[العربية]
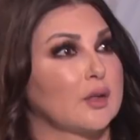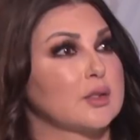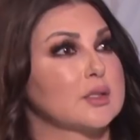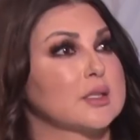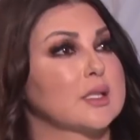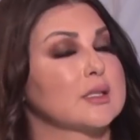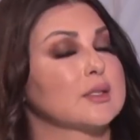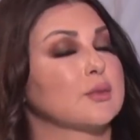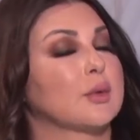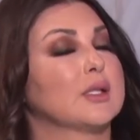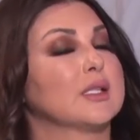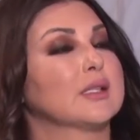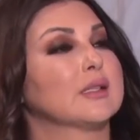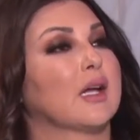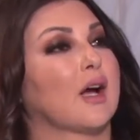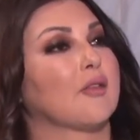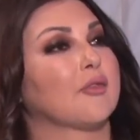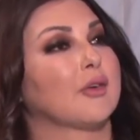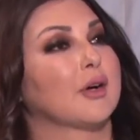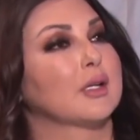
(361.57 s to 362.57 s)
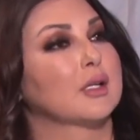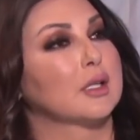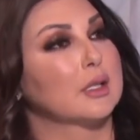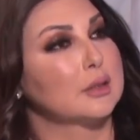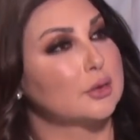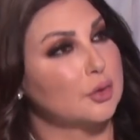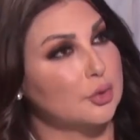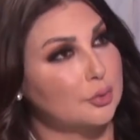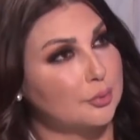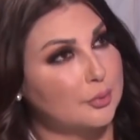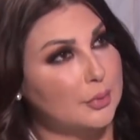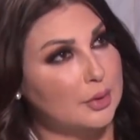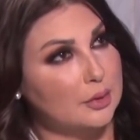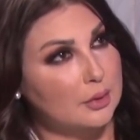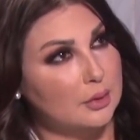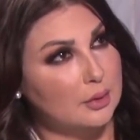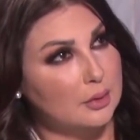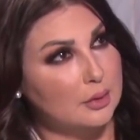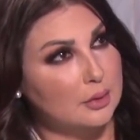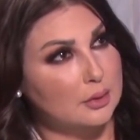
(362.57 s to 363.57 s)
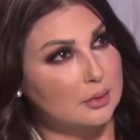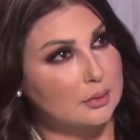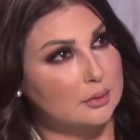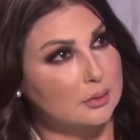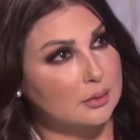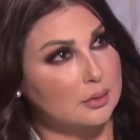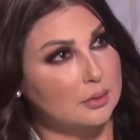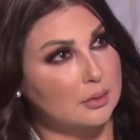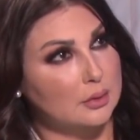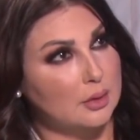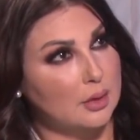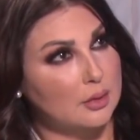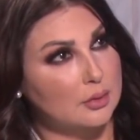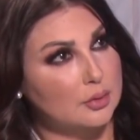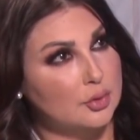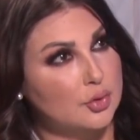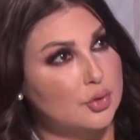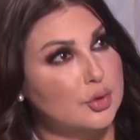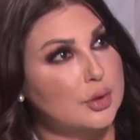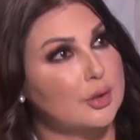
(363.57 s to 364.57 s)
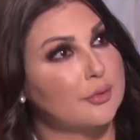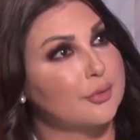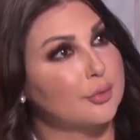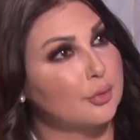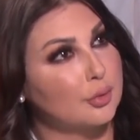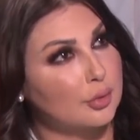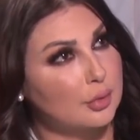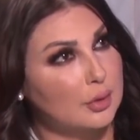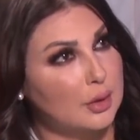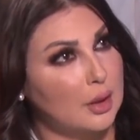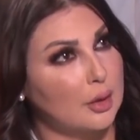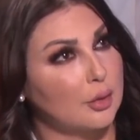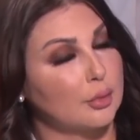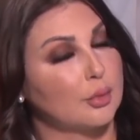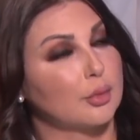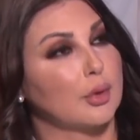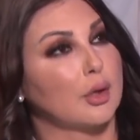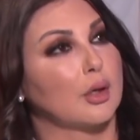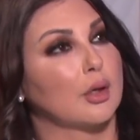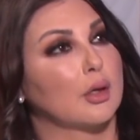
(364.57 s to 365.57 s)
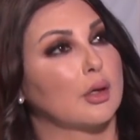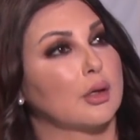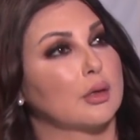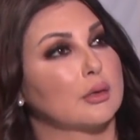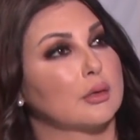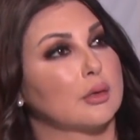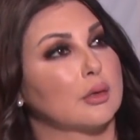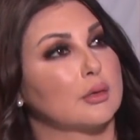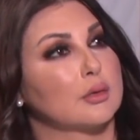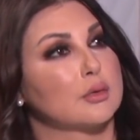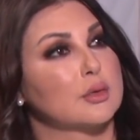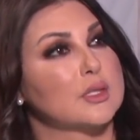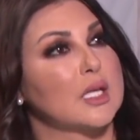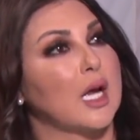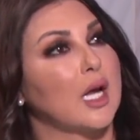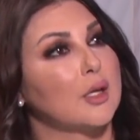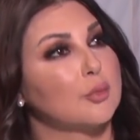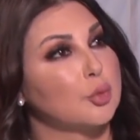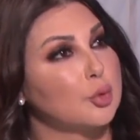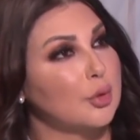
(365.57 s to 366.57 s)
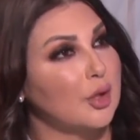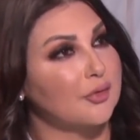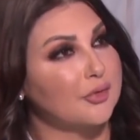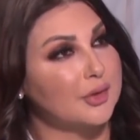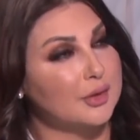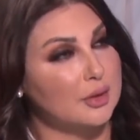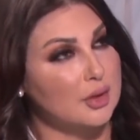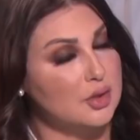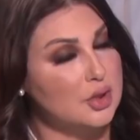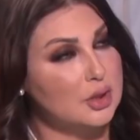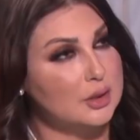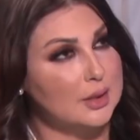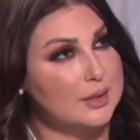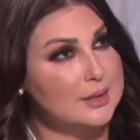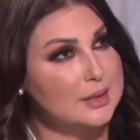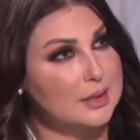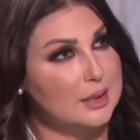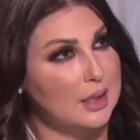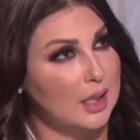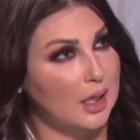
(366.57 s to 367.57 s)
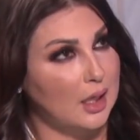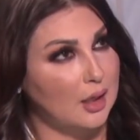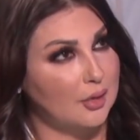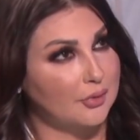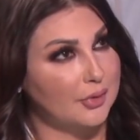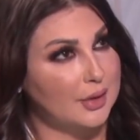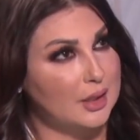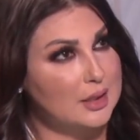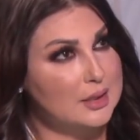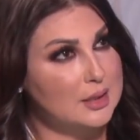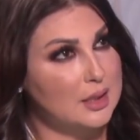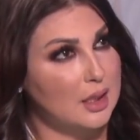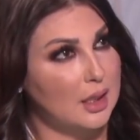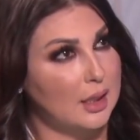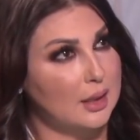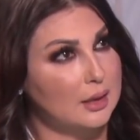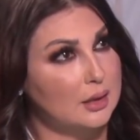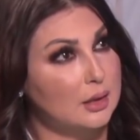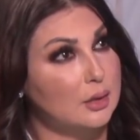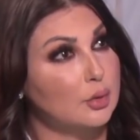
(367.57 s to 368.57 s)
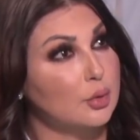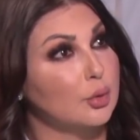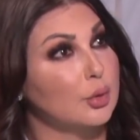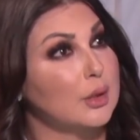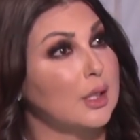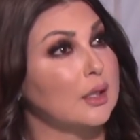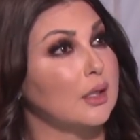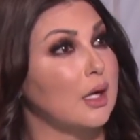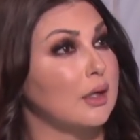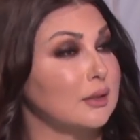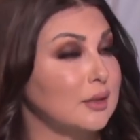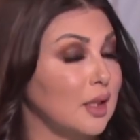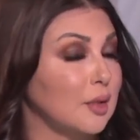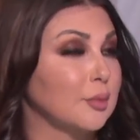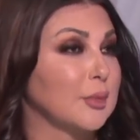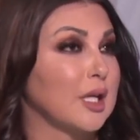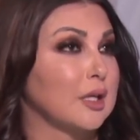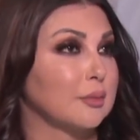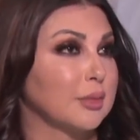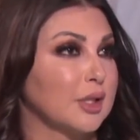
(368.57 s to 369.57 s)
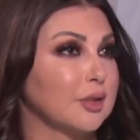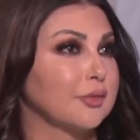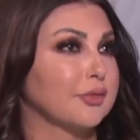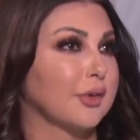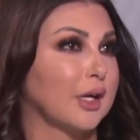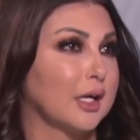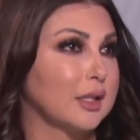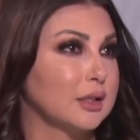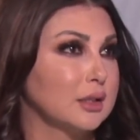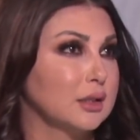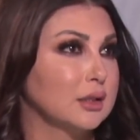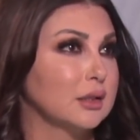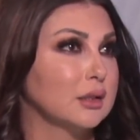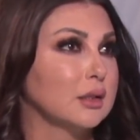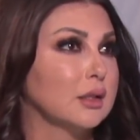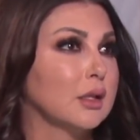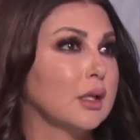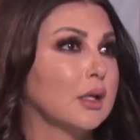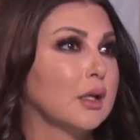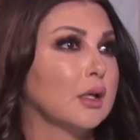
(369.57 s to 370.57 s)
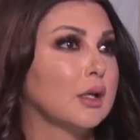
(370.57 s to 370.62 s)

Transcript: استاذ وليد العفالق انتم آه، آه، تشرفون او تساهمون في تنشيط السياحه في الاحساء حيث انه هناك اكثر من 40 فعاليه